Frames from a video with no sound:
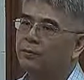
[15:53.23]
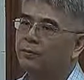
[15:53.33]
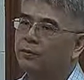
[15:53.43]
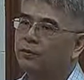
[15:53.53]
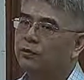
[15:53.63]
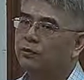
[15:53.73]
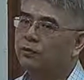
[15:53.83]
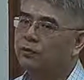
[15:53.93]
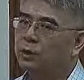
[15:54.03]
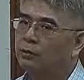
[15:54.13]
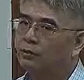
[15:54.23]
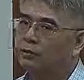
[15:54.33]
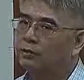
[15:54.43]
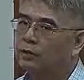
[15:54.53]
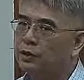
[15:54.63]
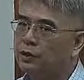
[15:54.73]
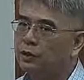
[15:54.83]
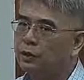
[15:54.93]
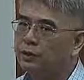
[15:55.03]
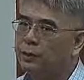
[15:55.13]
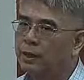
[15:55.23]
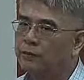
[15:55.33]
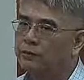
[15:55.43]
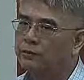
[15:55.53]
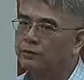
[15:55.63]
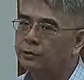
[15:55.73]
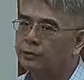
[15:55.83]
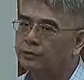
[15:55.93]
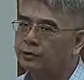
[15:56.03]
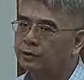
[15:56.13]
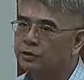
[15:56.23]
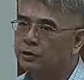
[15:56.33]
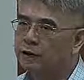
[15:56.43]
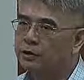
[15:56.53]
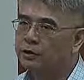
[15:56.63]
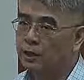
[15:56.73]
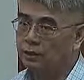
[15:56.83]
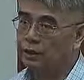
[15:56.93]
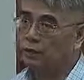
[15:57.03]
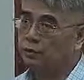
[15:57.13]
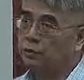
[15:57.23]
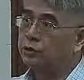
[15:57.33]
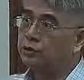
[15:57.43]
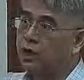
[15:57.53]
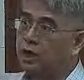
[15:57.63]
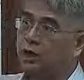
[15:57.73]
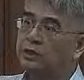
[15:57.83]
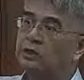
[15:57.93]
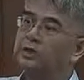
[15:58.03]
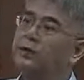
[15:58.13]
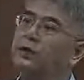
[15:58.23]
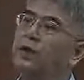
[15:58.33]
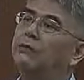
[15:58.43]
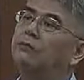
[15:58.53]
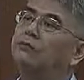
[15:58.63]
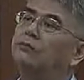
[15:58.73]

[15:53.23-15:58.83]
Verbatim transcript: 是四百五十以上，另外一半四百五十以下。也就是说，任何一家商店，